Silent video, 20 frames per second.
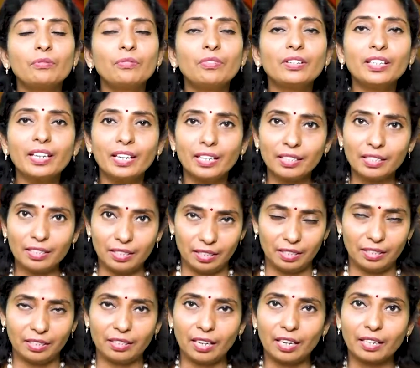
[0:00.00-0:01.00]
உங்களுக்கு என்ன
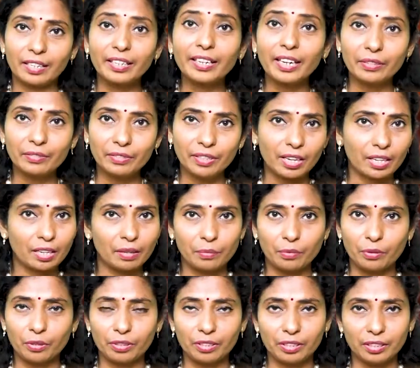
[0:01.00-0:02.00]
நிகழ்வு நடக்கப்
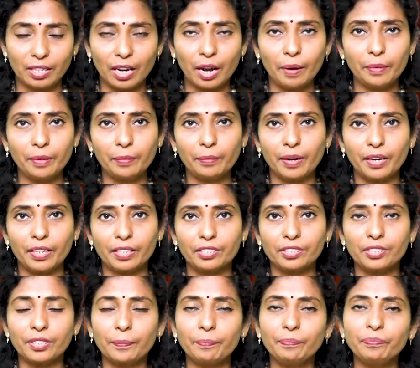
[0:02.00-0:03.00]
போகுது அப்படின்னு
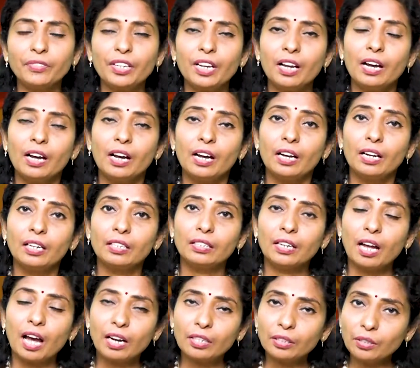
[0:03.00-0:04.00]
பார்க்குறச்ச
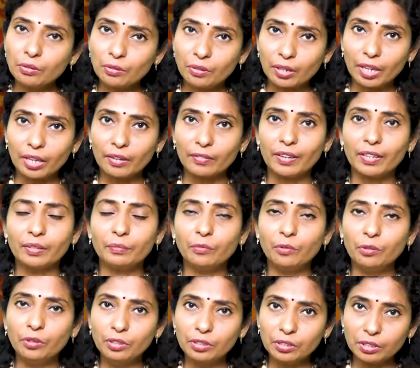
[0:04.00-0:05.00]
நான்கு குடையவன்
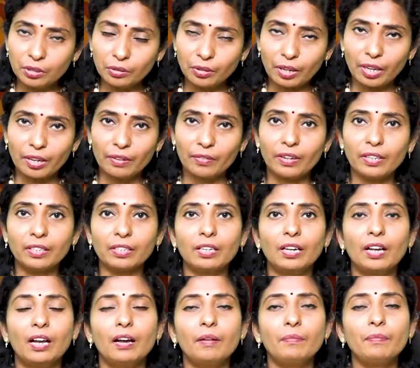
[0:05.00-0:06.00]
மூன்று குடையவன்
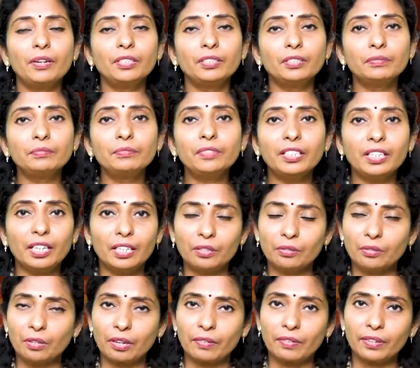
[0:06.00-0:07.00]
மற்றும் இரண்டு
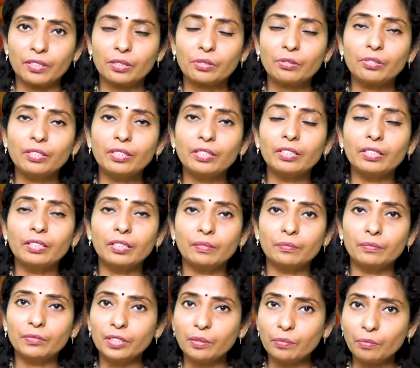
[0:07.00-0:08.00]
குடையவன் ஸோ இது
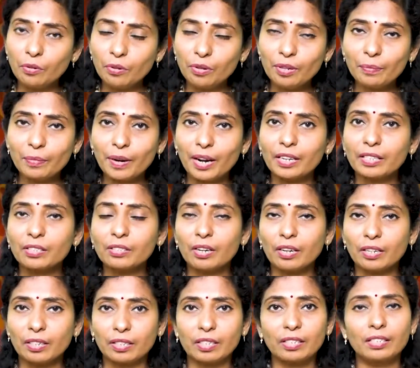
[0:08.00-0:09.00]
இந்த மூணு பிளானட்ஸும்
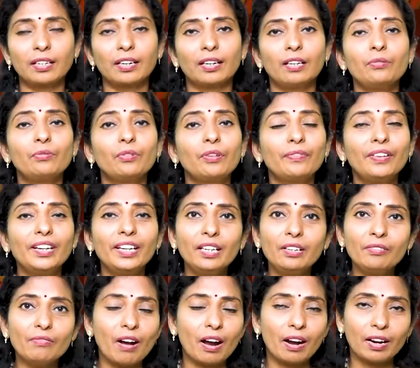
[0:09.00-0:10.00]
அங்கே இருக்கிறனால உங்களுக்கு
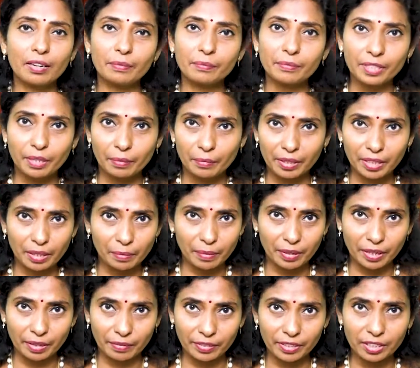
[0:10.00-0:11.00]
வீடு வாகனம்
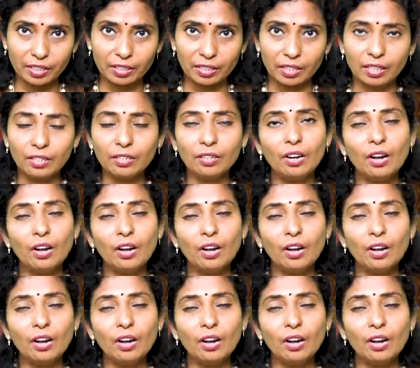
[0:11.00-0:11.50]
சம்மந்தப்பட்ட விஷயத்தில்